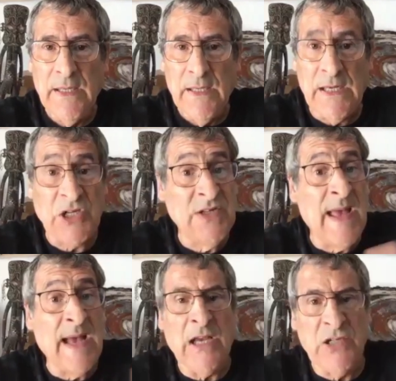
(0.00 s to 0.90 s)
La Chine
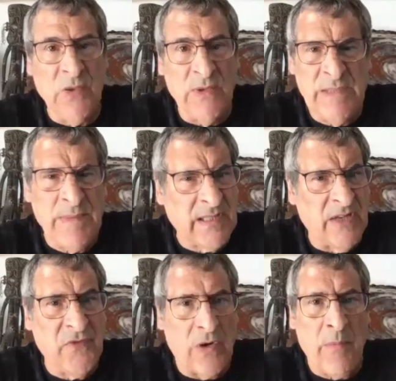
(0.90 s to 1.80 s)
a réagi aussi, mais très
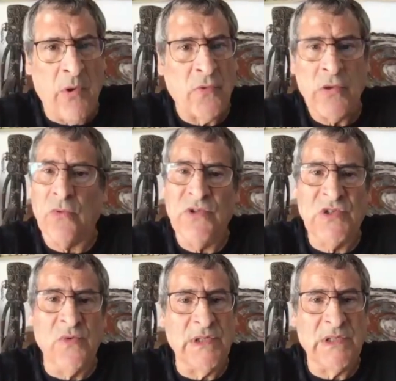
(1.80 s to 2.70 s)
violemment, dans des
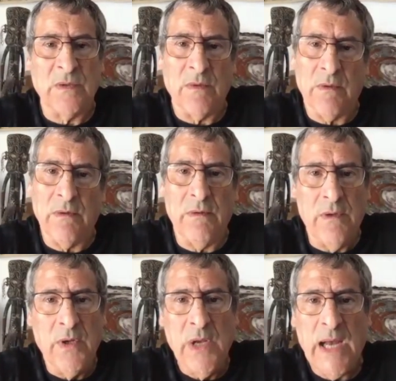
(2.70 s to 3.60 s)
conditions qui sont euh,
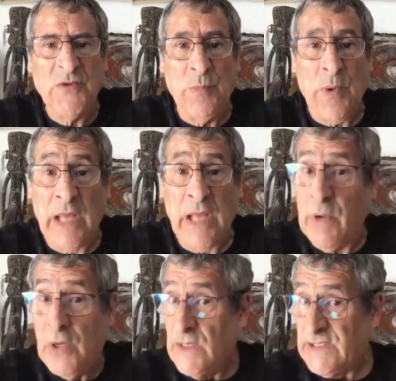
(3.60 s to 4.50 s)
insupportables.
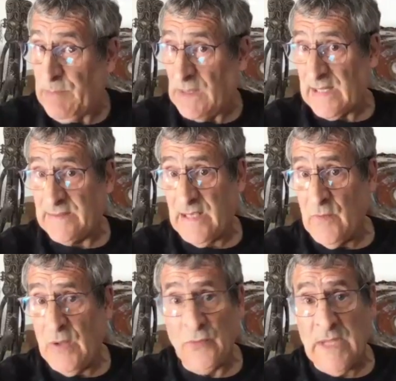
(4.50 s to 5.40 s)
Ce n'est pas le cas de
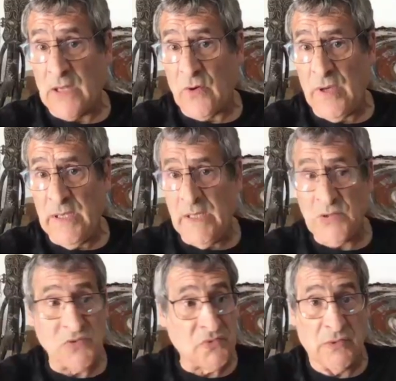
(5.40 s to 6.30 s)
Taïwan ou de la Corée, hein.
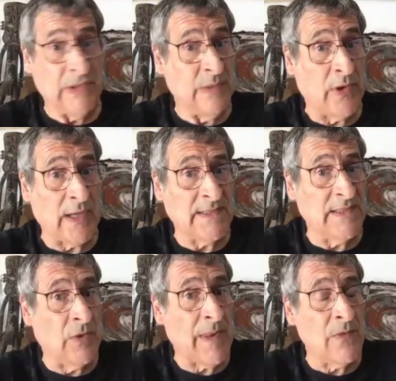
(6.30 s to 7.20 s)
ce sont des démocraties
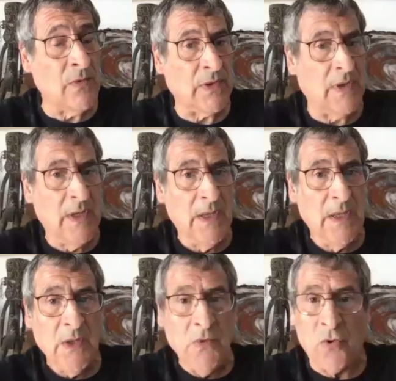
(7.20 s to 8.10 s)
comme la nôtre.
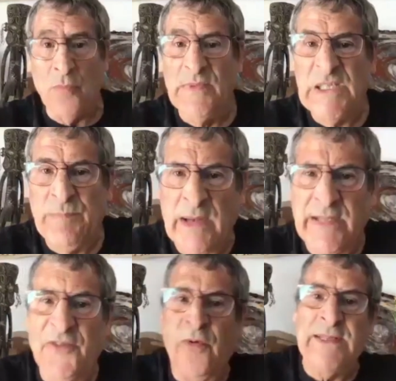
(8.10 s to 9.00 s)
Donc on ne me dit pas
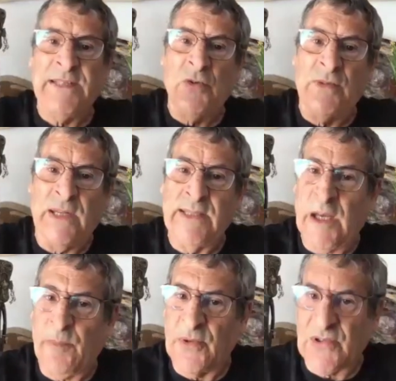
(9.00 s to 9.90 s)
qu'il faut un État
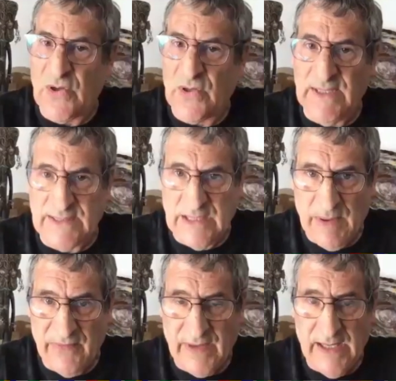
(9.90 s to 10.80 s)
totalitaire pour s'en sortir, ce n'est
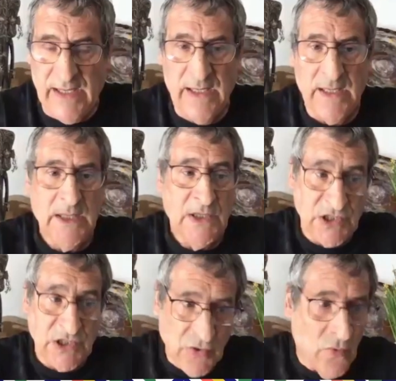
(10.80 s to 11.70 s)
pas vrai.
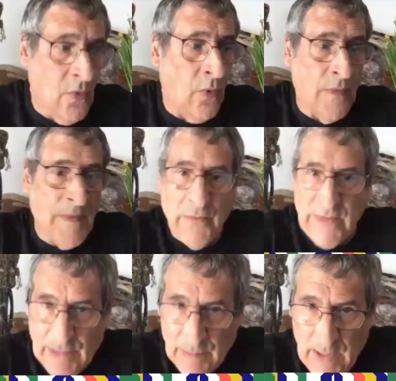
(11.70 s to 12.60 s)
Chez nous, on a une
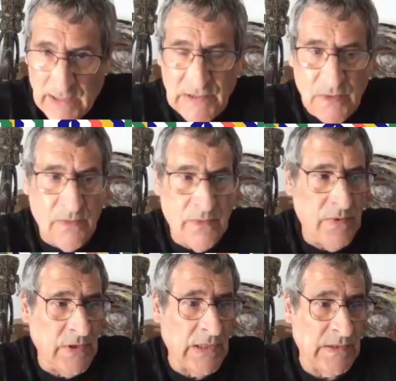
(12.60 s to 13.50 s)
impréparation
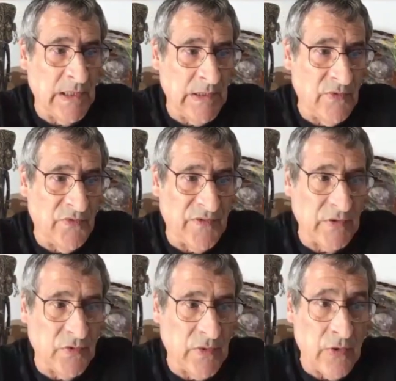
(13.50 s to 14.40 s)
qui a été liée au fait
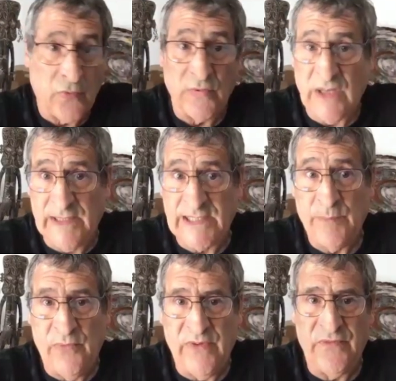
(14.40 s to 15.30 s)
que, alors qu'on savait que ça
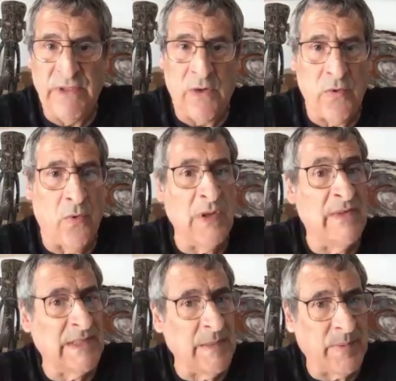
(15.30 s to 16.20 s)
pouvait venir, on avait
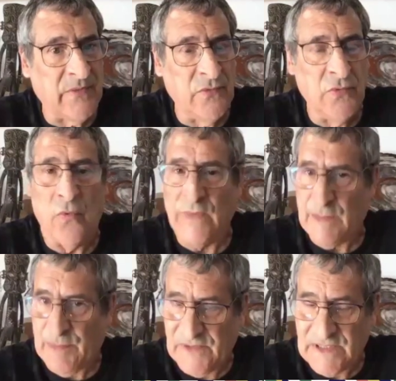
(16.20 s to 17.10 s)
été prévenu, on n'a
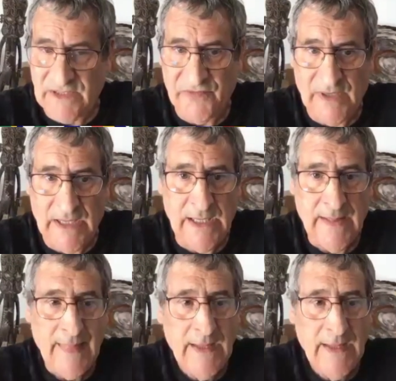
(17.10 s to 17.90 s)
pas fait ce qu'il fallait.